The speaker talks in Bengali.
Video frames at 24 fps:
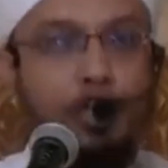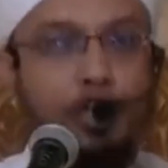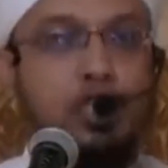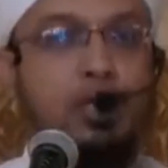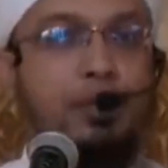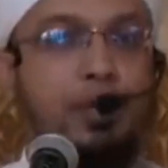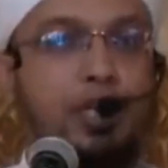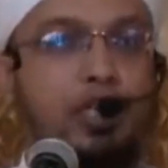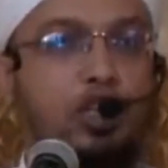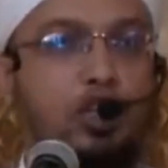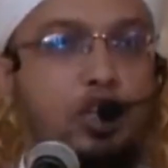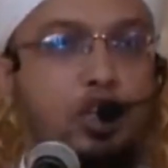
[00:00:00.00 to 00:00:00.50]
ফরজ
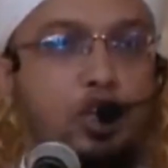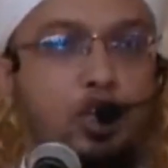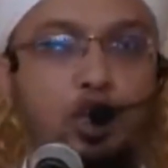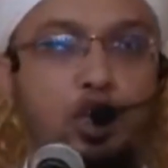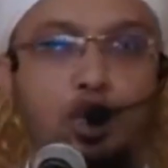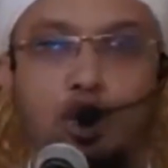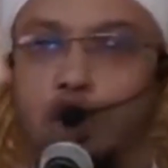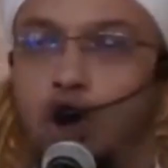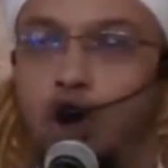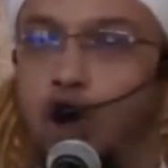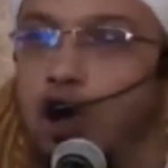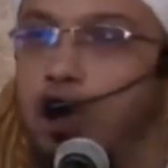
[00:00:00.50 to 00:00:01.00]
ইবাদতের
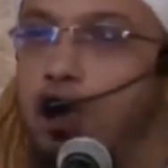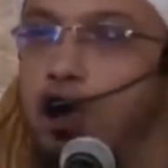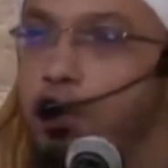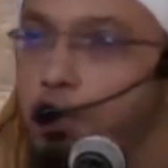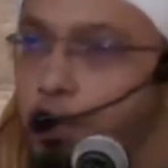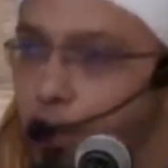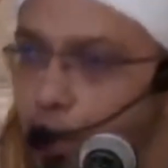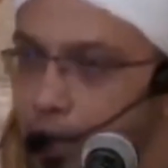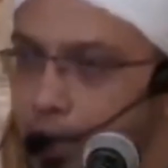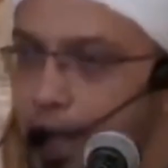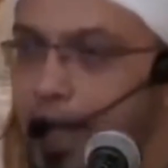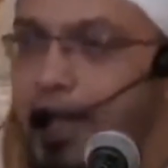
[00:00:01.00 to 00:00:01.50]
জন্য
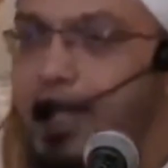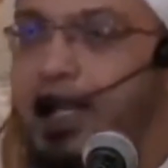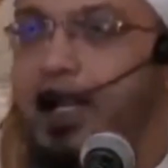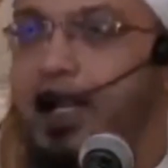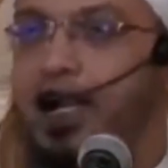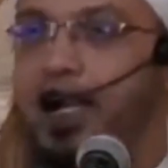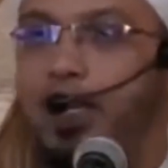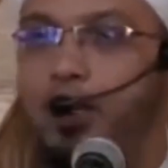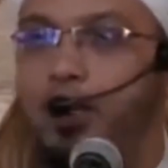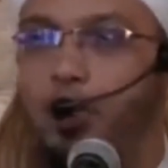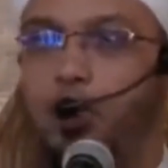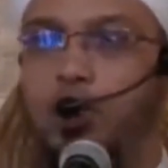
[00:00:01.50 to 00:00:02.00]
পরিবারকে
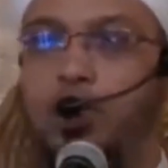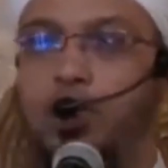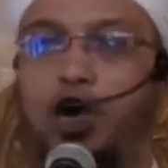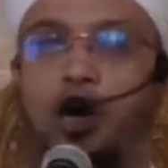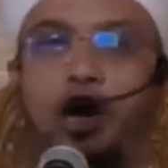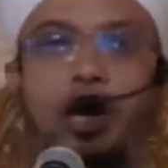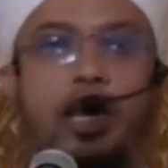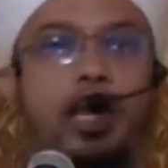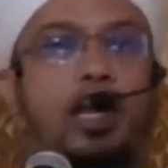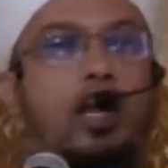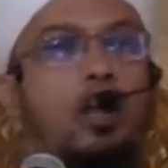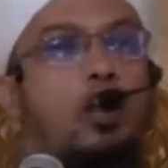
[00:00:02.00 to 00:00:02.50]
ডেকে তুলতে
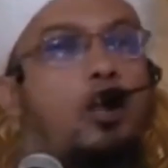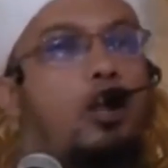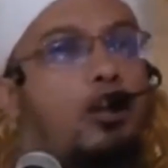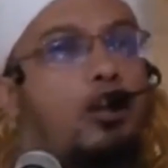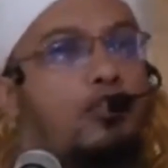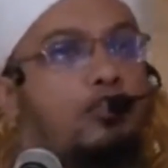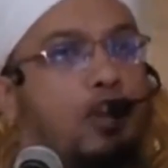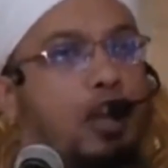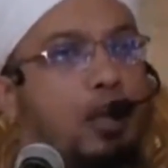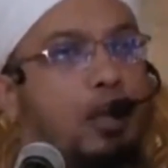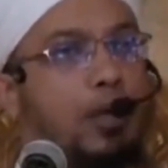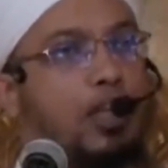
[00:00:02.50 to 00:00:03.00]
হয়
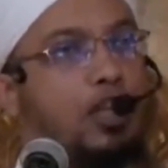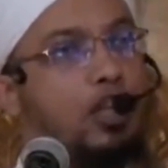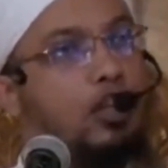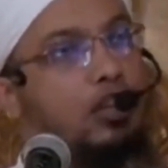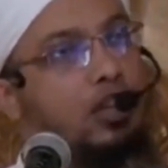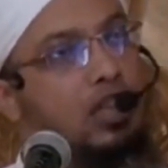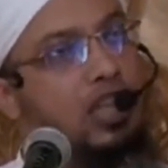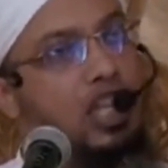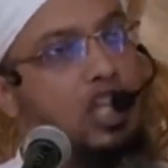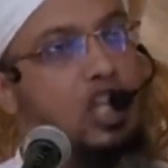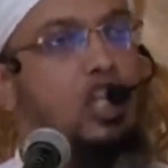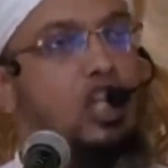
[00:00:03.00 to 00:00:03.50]
নফল
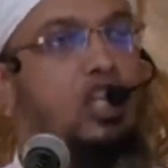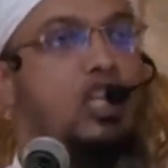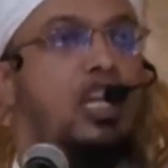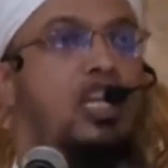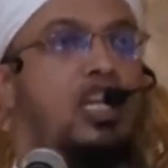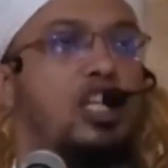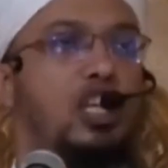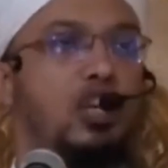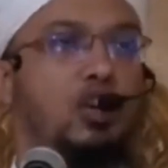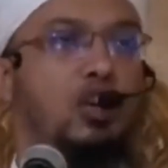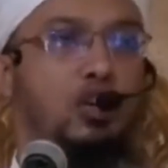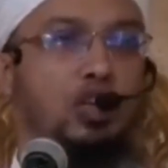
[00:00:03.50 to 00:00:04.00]
ইবাদত
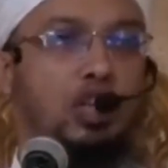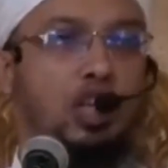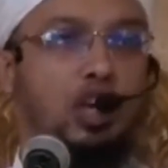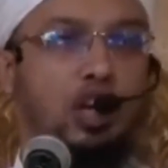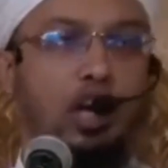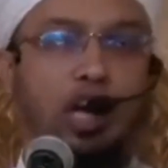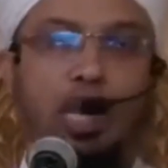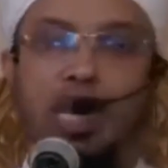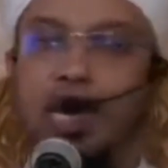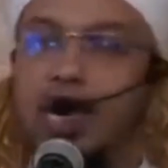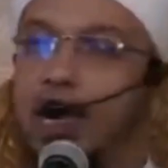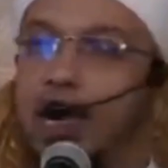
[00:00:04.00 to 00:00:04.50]
নিজেরটা নিজে করতে
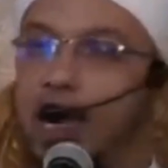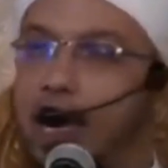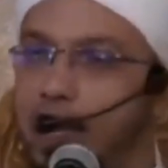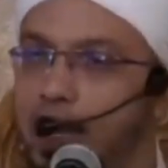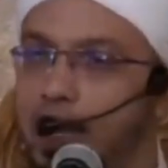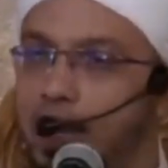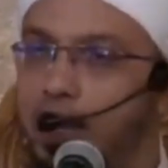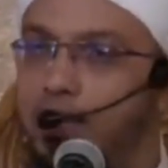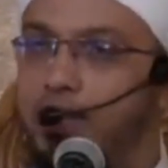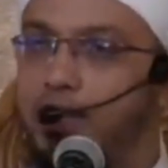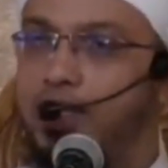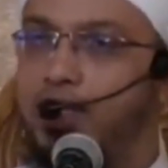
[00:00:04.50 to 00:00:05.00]
হয়
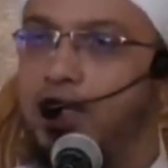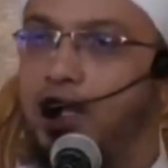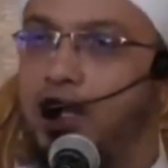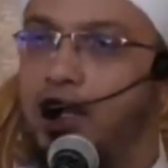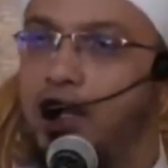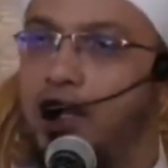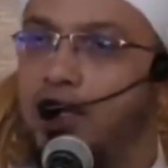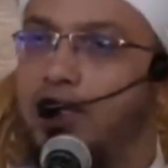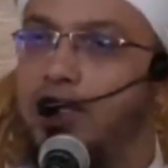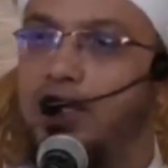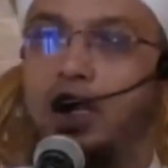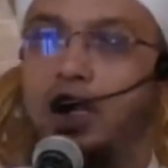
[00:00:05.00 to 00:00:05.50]
আল্লাহ নবী
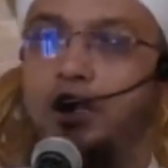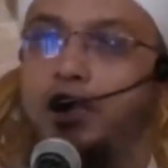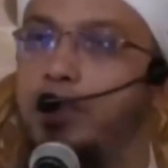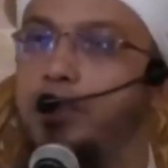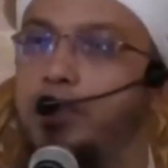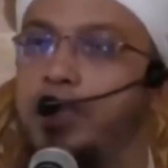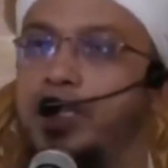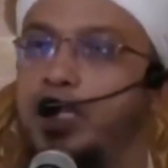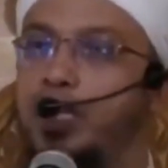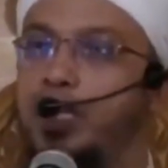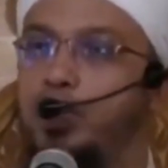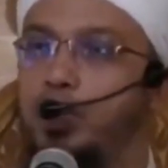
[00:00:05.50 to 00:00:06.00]
সাল্লাহ
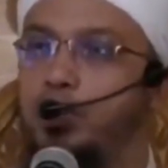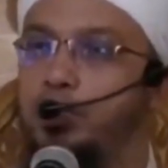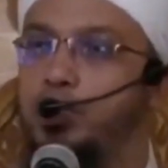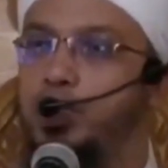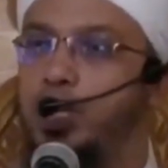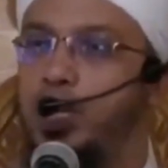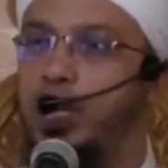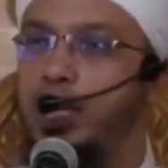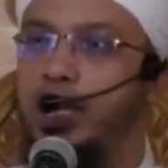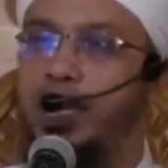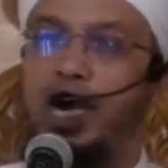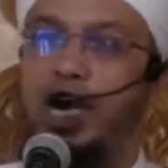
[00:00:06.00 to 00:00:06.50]
সাল্লামের ব্যতিক্রম
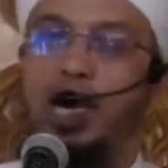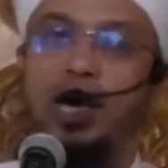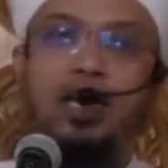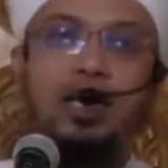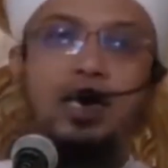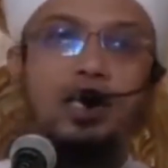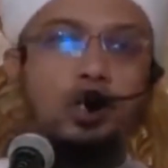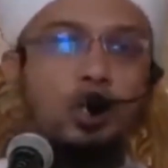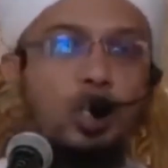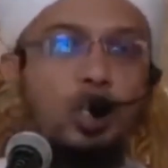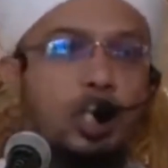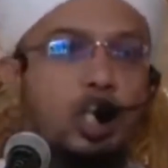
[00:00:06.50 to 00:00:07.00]
ছিলেন না
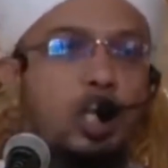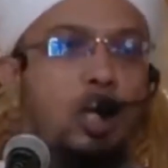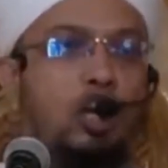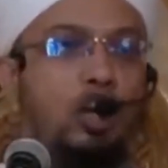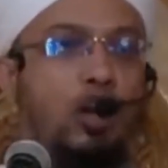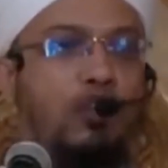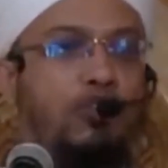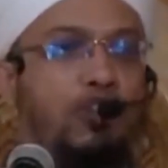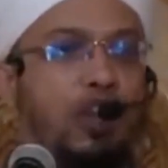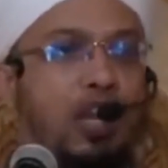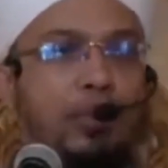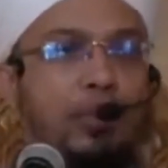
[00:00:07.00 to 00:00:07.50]
তিনিও
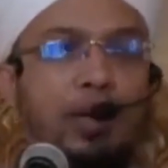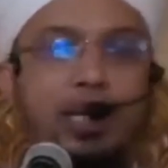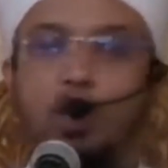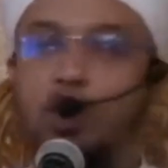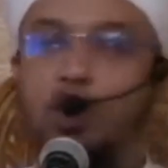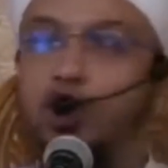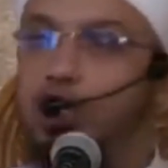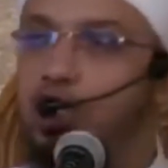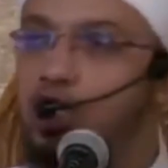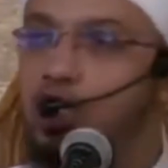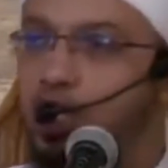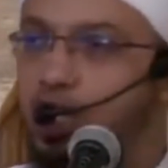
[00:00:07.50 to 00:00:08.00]
নফল
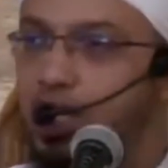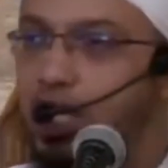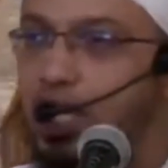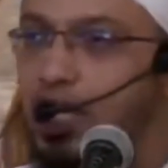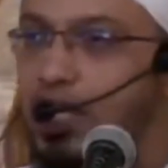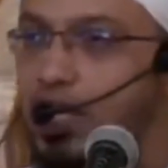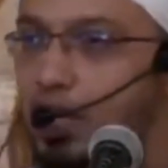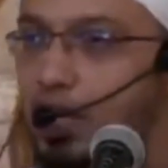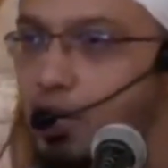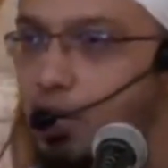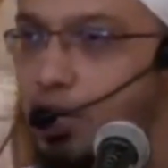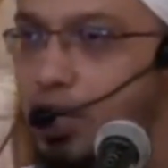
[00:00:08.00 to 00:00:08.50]
ইবাদত নিজেরটা
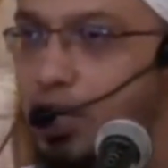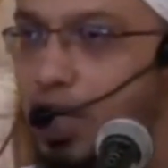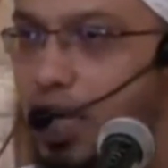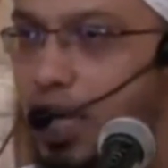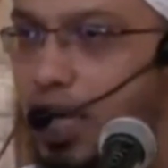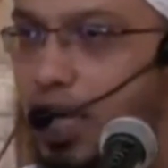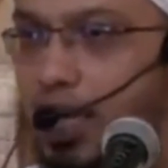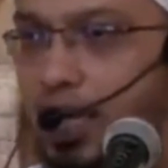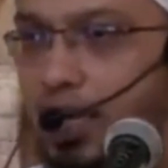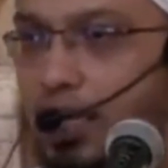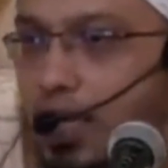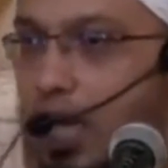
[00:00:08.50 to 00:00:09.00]
নিজে
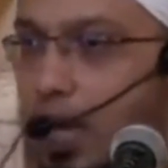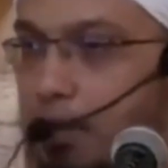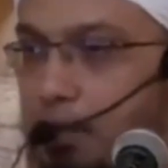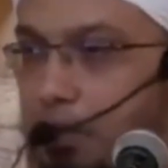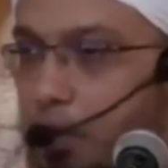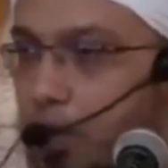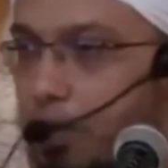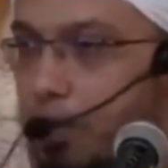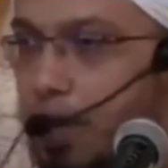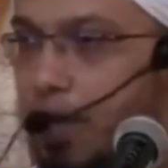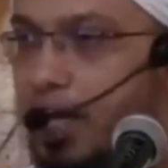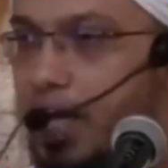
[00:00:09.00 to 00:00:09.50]
করতেন তার
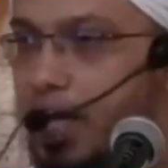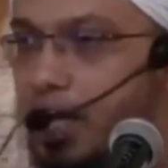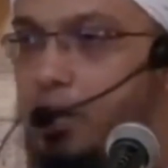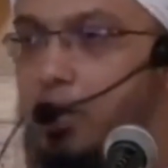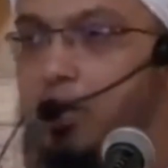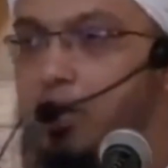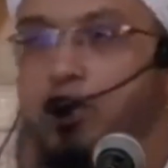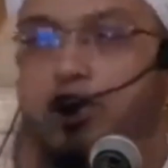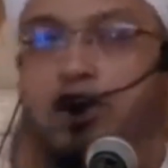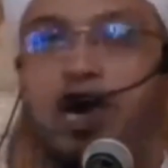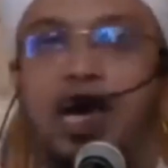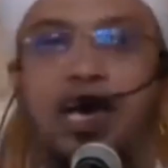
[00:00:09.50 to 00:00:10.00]
পরিবারকে
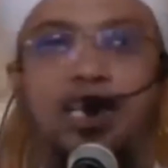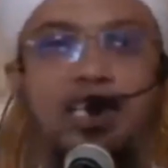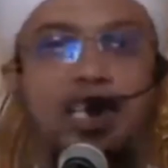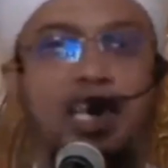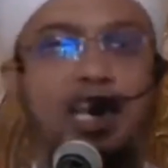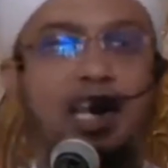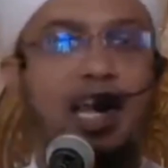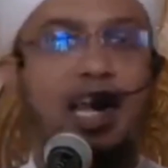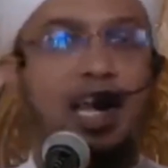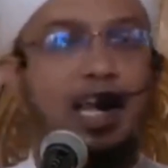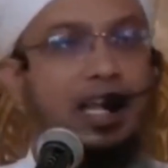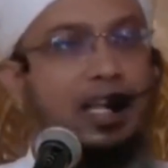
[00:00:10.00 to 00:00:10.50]
কখনো
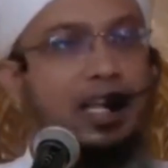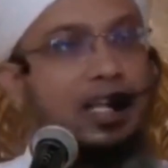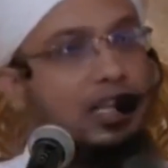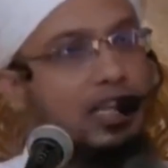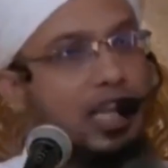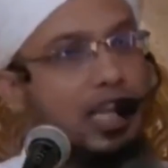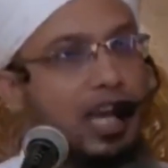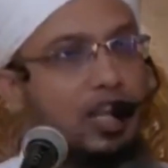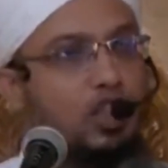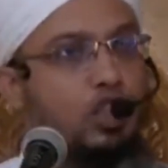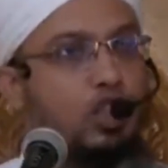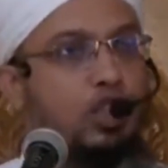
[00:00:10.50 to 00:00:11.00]
ডাকতেন না
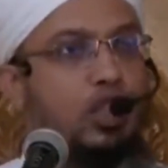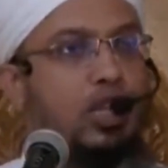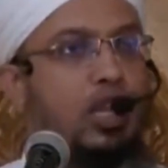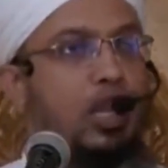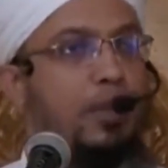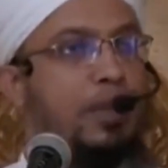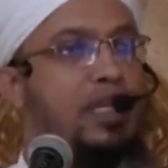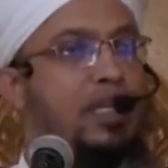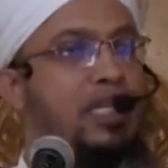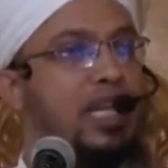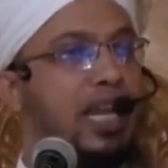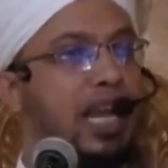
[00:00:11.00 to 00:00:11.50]
তাহাজুদের
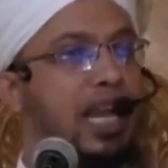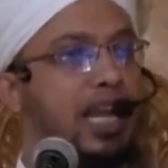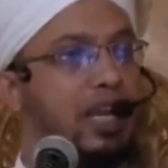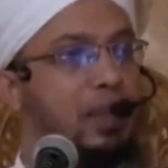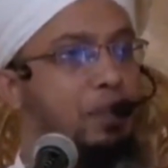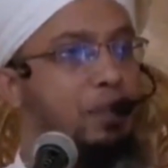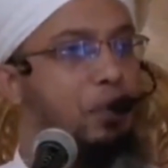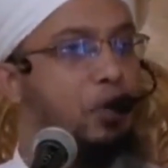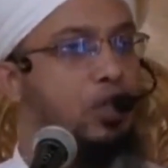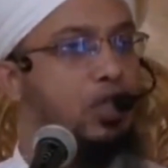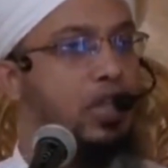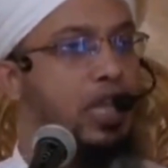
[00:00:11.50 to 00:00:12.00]
নামাজ একা
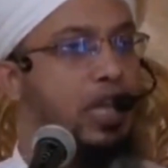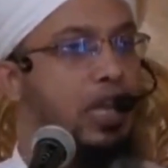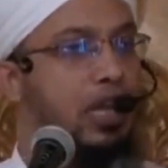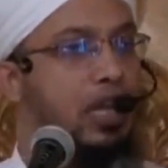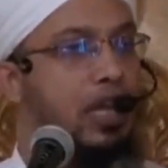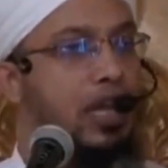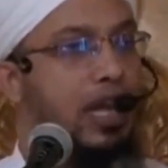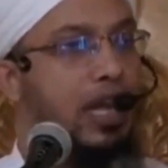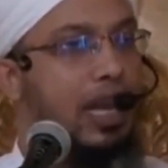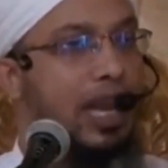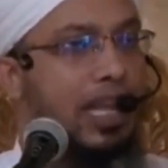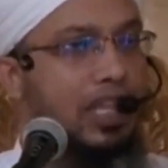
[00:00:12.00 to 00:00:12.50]
কি পড়তেন
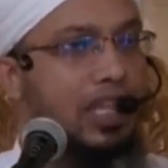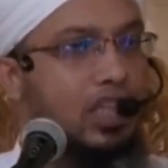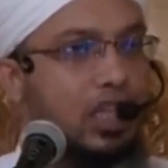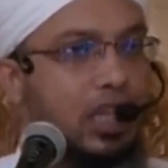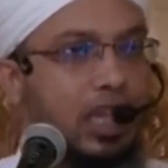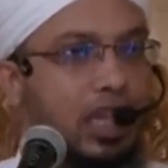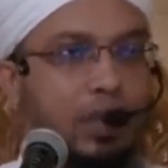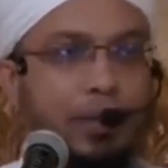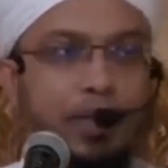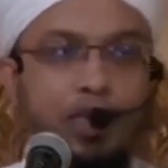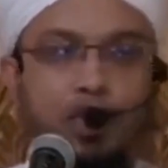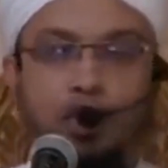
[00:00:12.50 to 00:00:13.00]
রাত
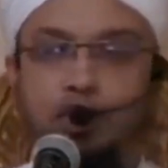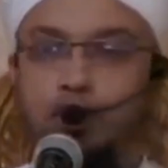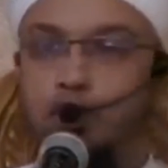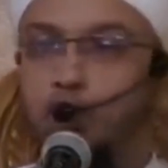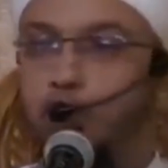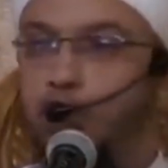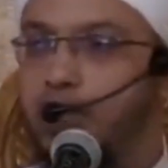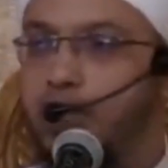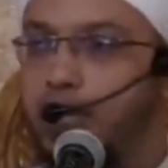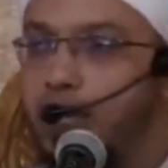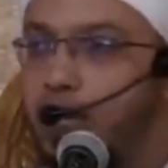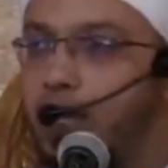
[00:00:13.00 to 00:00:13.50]
জেগে ইবাদত
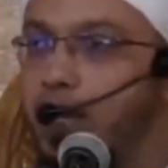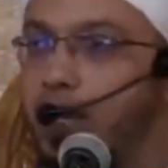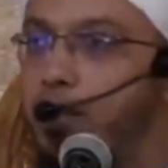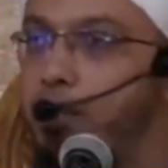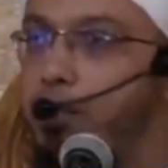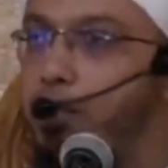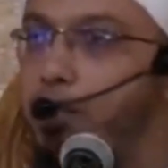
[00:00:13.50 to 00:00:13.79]
করতেন